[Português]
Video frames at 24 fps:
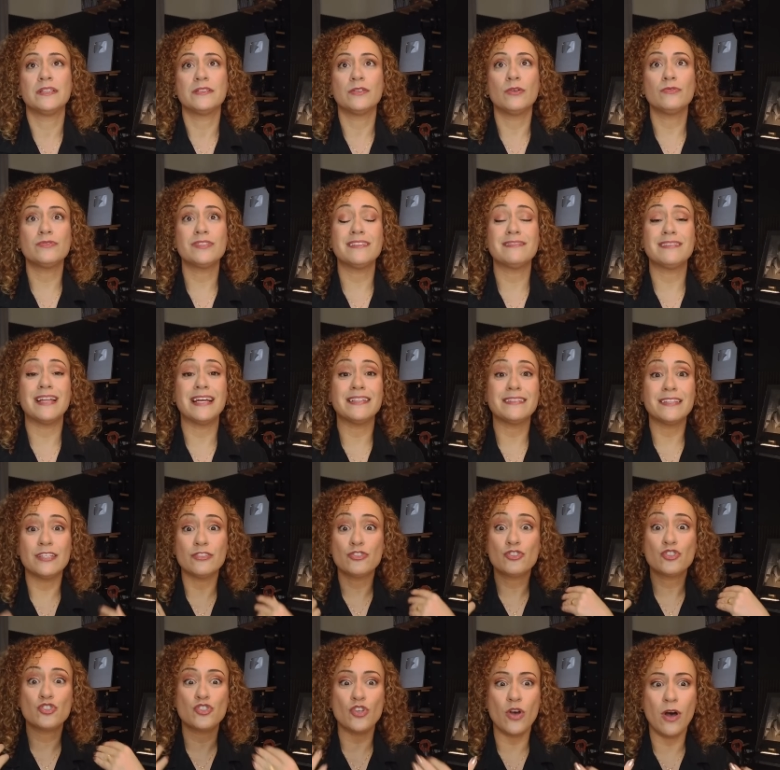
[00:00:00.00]
Não se
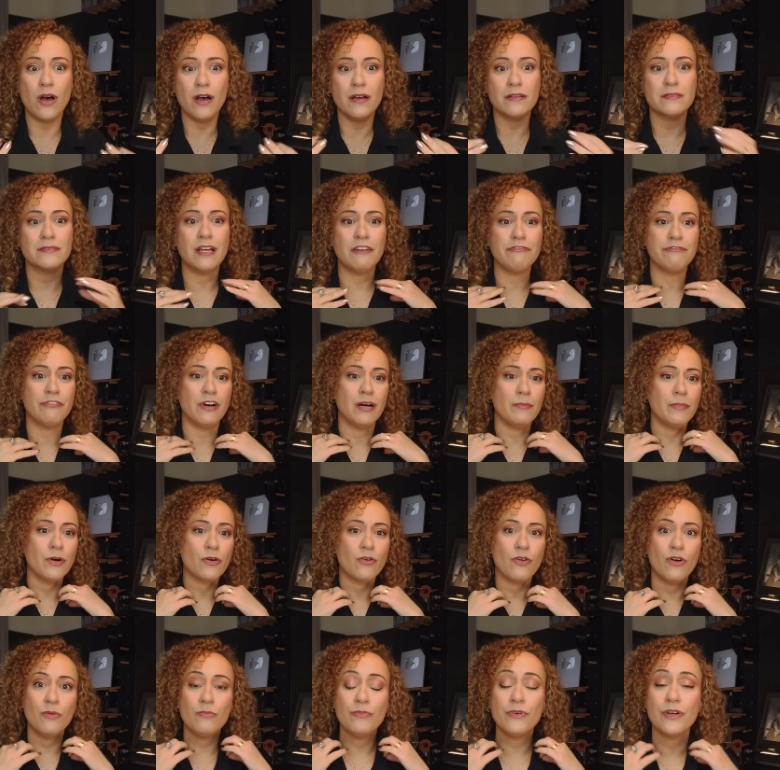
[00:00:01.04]
trata só da
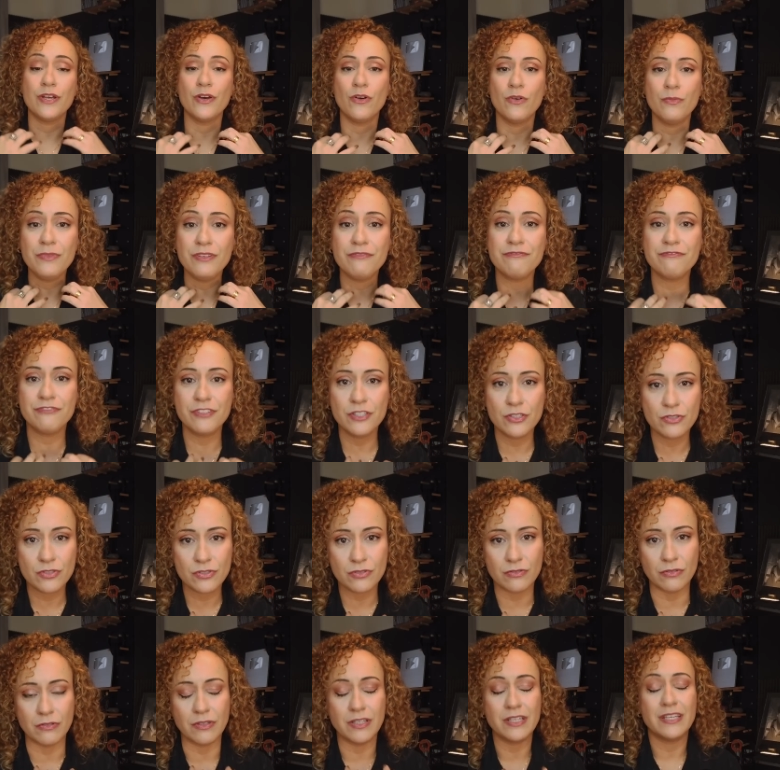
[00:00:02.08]
forma como eu me
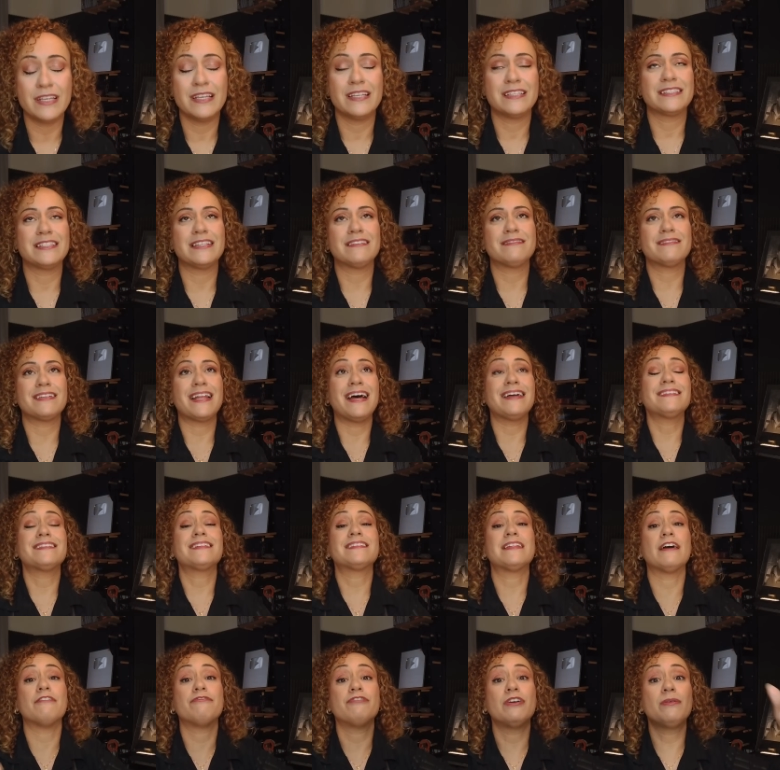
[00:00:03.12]
visto, se
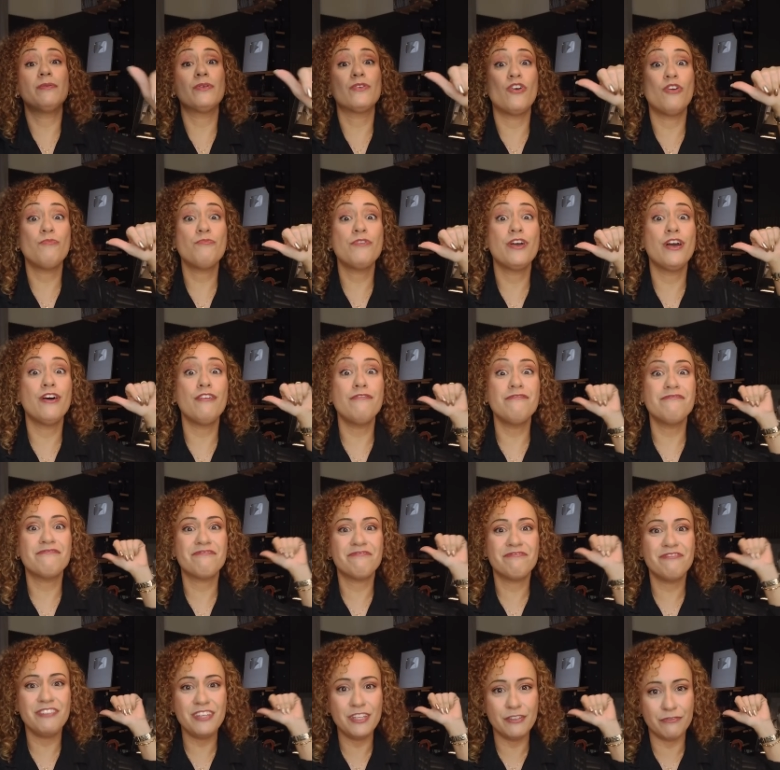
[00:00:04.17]
trata da forma como eu
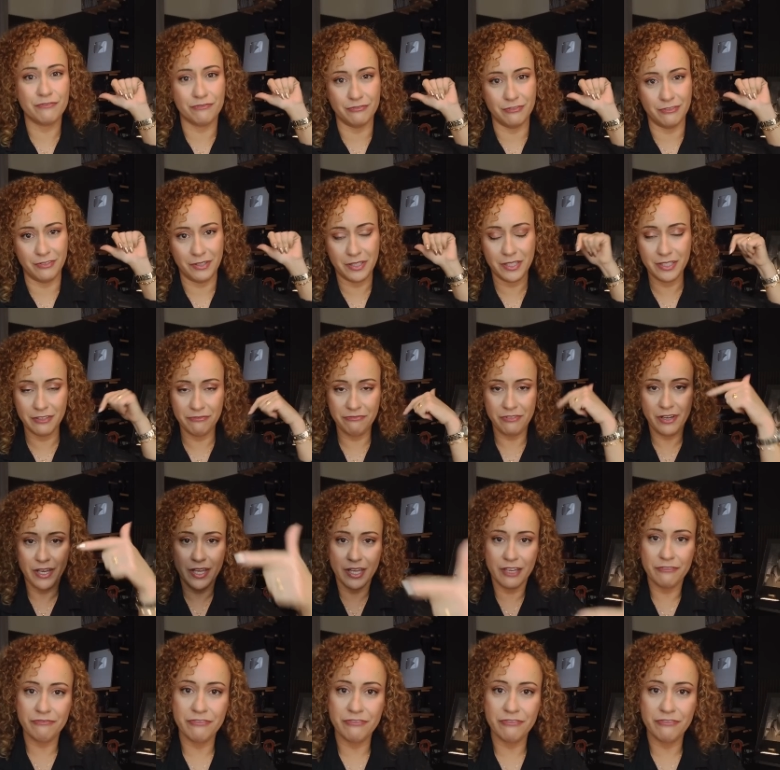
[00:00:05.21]
vivo e que vai